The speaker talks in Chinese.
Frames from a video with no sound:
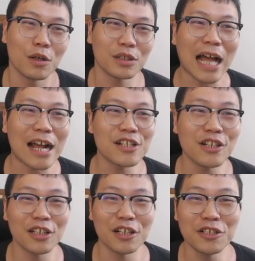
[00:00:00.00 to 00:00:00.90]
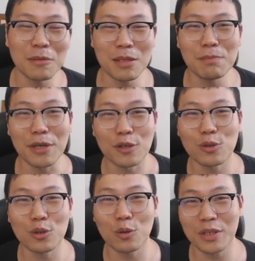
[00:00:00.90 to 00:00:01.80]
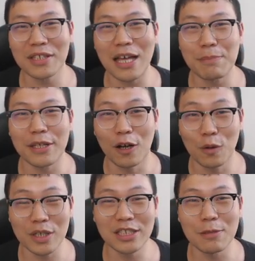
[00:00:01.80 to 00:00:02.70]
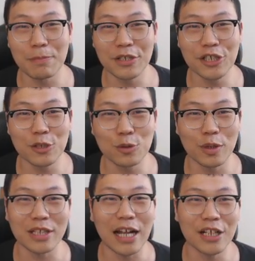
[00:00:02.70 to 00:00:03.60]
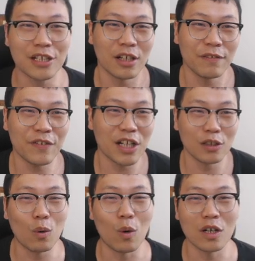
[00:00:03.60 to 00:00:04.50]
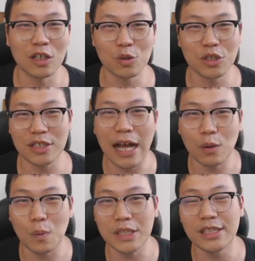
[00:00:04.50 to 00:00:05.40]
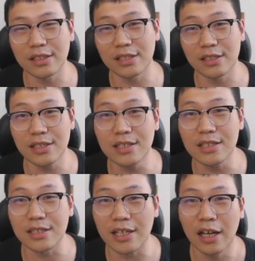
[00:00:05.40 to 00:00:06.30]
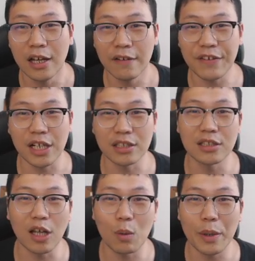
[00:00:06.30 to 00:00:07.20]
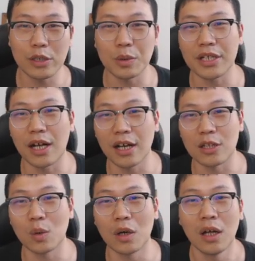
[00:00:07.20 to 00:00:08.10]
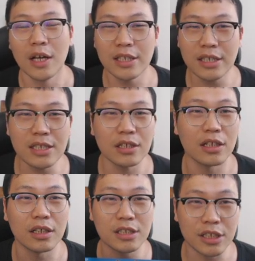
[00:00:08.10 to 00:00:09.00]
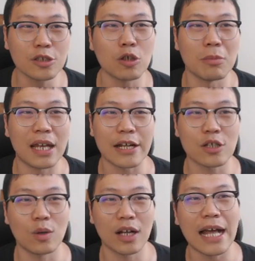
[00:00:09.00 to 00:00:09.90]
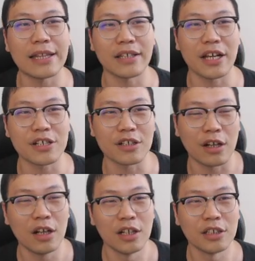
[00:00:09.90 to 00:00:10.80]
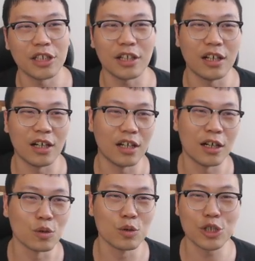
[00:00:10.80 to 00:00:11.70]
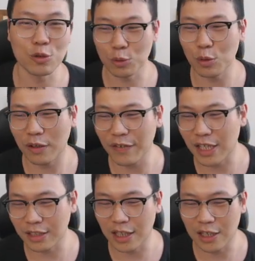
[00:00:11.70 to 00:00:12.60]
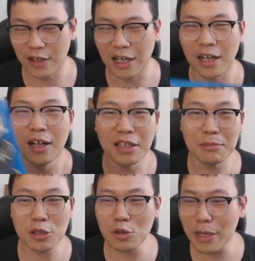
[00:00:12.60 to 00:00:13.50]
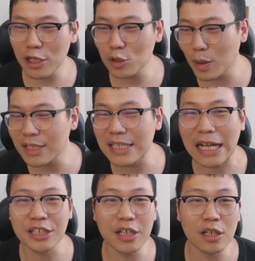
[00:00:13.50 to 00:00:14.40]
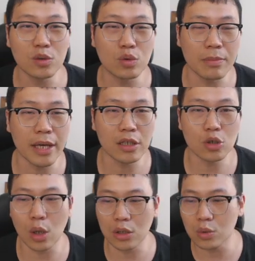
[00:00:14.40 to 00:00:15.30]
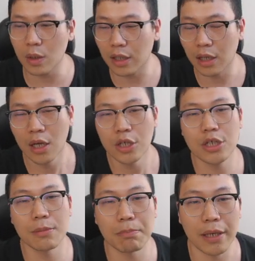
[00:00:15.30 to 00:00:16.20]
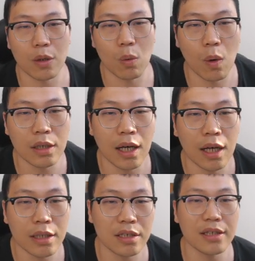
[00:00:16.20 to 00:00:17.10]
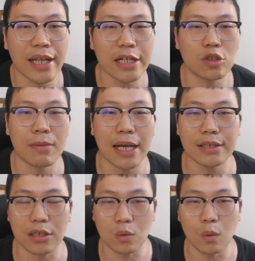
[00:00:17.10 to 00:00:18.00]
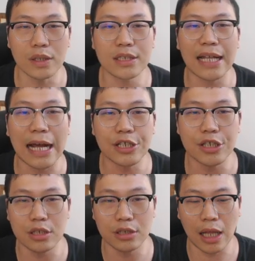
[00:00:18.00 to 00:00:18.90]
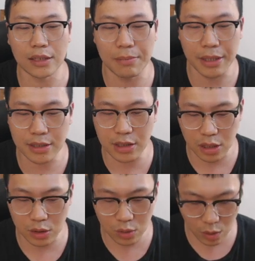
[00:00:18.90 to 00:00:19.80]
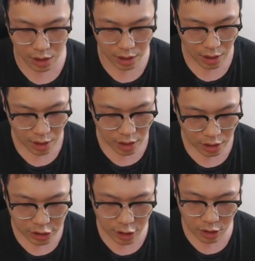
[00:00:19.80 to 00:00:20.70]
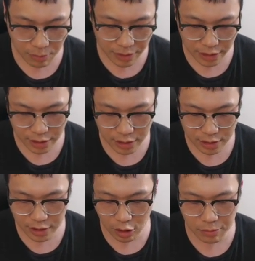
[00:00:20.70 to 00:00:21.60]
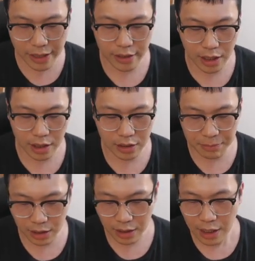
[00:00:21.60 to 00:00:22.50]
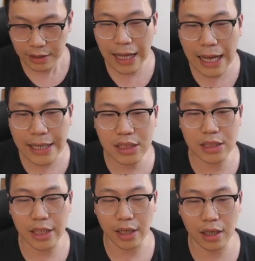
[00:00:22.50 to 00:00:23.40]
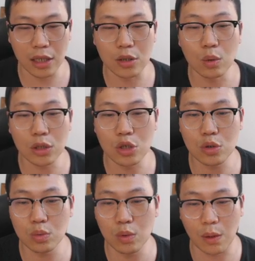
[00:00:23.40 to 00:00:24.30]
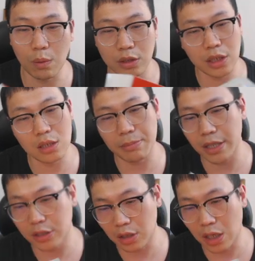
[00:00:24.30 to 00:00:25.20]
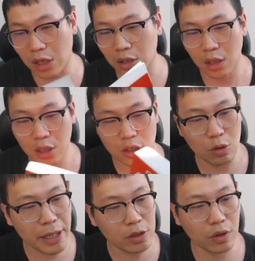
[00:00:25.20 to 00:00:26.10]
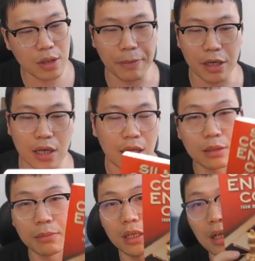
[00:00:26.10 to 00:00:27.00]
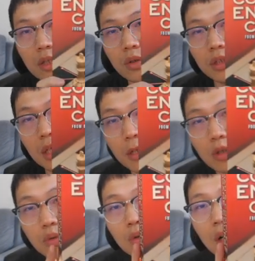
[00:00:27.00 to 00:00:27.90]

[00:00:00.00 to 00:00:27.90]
大热的热门美剧《Queen's Gambit》后裔弃兵之所以它非常的火热，就是它国际象棋的细节非常的到位，所以让很多棋呃棋手们来说看的也是这个如痴如醉，非常的好啊。那么顺便说一下，这个局面的创作呢，是美国的 International Master 国际大师，他的名字叫做。Jeremy s e e l m a n 啊，那么他还写了很多的书啊，我这里面正好手边就有一本啊，那么就是这本书